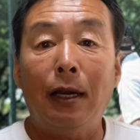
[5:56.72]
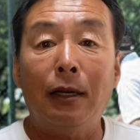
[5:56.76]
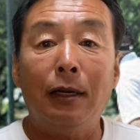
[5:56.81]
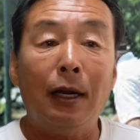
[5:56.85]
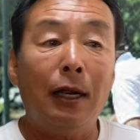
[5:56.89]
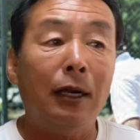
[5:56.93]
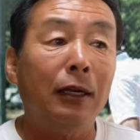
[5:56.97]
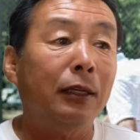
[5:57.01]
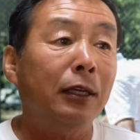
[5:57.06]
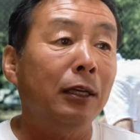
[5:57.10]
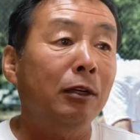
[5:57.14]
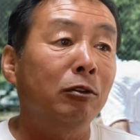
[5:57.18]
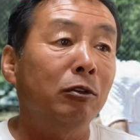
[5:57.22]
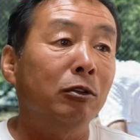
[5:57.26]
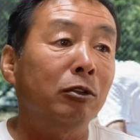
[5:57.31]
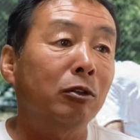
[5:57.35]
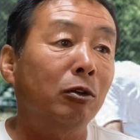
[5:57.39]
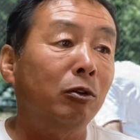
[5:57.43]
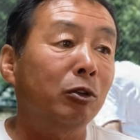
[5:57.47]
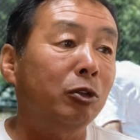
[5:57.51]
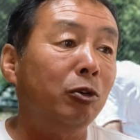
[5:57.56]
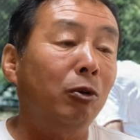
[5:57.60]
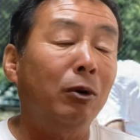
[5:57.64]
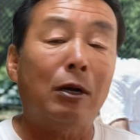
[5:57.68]
ランキング、そ
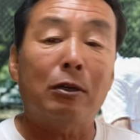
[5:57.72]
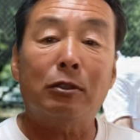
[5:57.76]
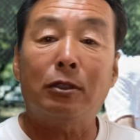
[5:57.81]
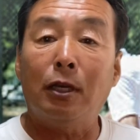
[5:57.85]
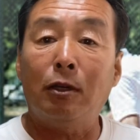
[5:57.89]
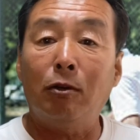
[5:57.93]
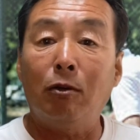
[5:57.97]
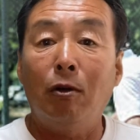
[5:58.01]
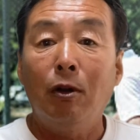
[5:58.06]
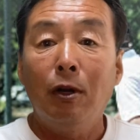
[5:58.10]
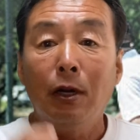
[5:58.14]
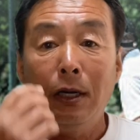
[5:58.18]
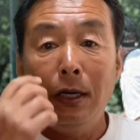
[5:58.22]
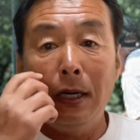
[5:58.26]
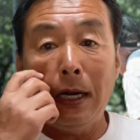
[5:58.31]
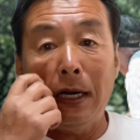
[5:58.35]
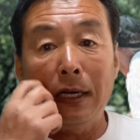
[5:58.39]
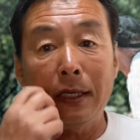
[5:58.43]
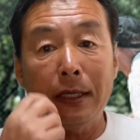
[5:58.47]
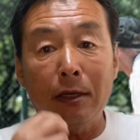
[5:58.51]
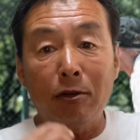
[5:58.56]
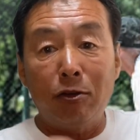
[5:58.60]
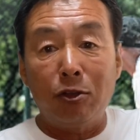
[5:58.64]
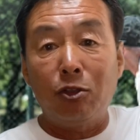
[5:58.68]
の小学生の
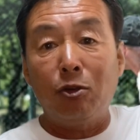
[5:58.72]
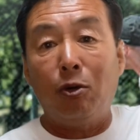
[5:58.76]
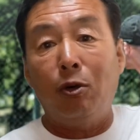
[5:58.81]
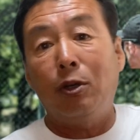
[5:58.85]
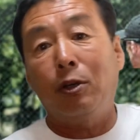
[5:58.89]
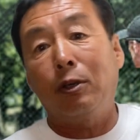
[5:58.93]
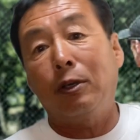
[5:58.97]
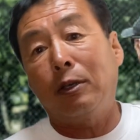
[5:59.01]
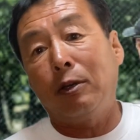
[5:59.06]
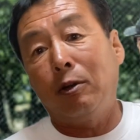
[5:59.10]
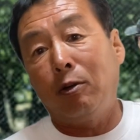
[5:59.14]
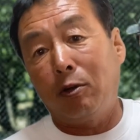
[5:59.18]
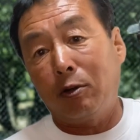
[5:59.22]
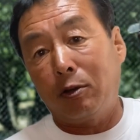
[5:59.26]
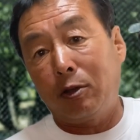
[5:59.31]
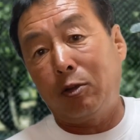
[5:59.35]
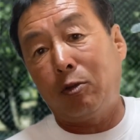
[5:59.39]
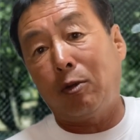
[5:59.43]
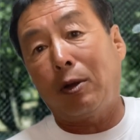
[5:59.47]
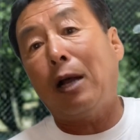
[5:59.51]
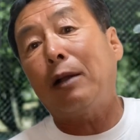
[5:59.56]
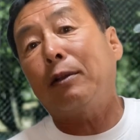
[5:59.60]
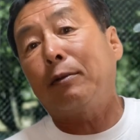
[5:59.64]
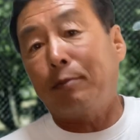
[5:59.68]
ランキング上位の
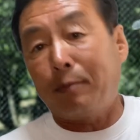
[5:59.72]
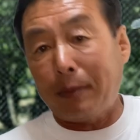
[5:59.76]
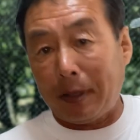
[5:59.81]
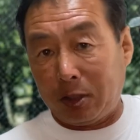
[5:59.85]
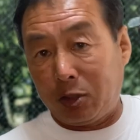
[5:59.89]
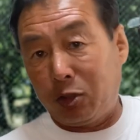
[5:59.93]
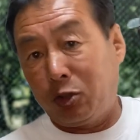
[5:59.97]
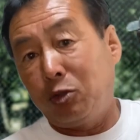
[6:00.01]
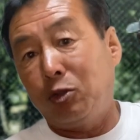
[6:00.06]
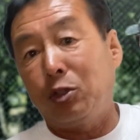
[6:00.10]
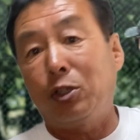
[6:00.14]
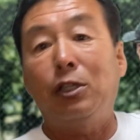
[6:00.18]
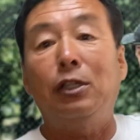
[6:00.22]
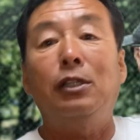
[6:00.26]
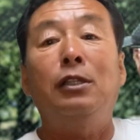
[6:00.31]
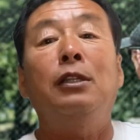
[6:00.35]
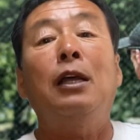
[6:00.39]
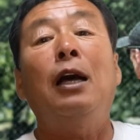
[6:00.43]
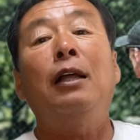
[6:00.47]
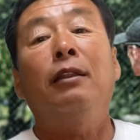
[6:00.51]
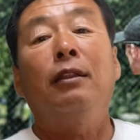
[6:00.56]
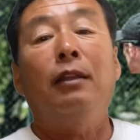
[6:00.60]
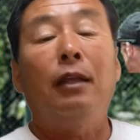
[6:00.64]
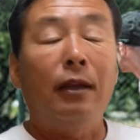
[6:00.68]
人が、まあ、中心
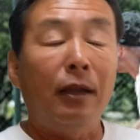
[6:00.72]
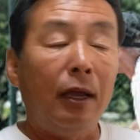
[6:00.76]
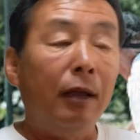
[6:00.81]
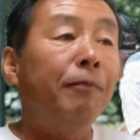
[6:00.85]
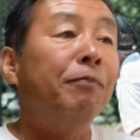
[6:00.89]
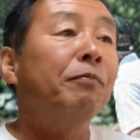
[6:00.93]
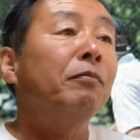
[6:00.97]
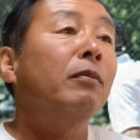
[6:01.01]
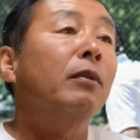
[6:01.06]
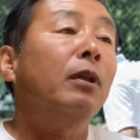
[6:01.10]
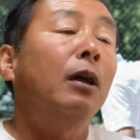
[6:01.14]
なんでね。